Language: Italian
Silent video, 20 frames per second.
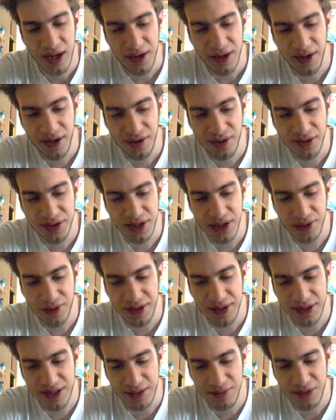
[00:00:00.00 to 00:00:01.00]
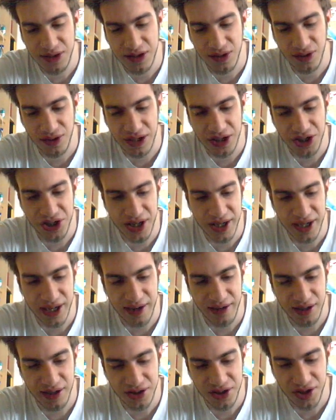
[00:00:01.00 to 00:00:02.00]
Di conseguenza bisogna cercare,
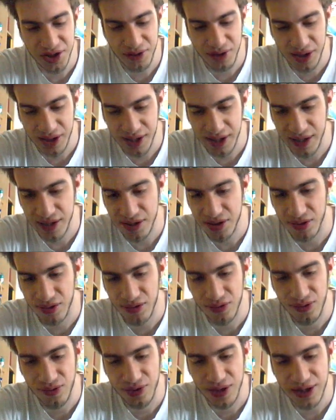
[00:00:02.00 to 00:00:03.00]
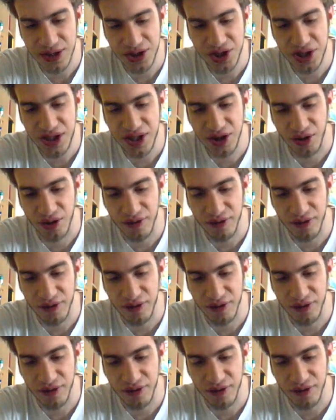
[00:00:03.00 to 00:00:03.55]
vediamo se c'è qualche struttura in giro,